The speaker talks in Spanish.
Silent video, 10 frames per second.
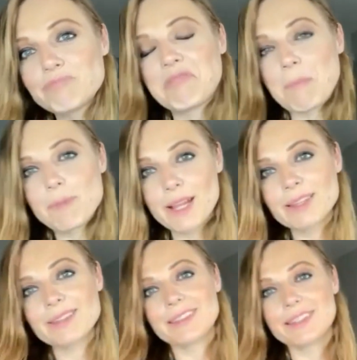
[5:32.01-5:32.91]

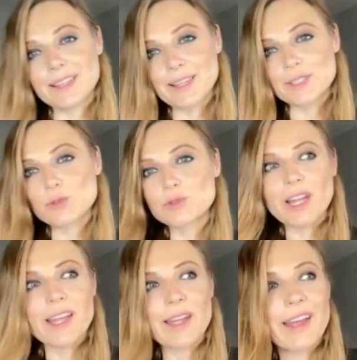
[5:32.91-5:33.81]
También les
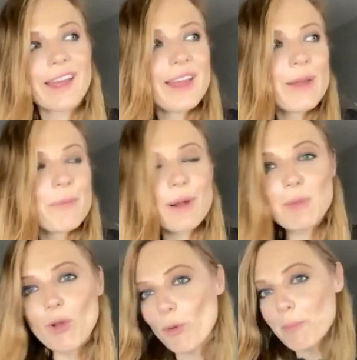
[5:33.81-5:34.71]
gusta que
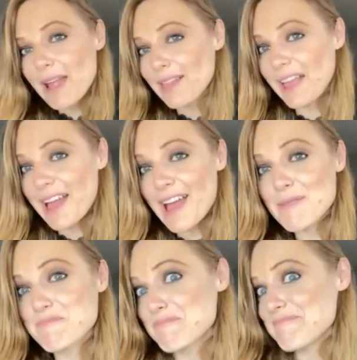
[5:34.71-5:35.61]
verme en comedia,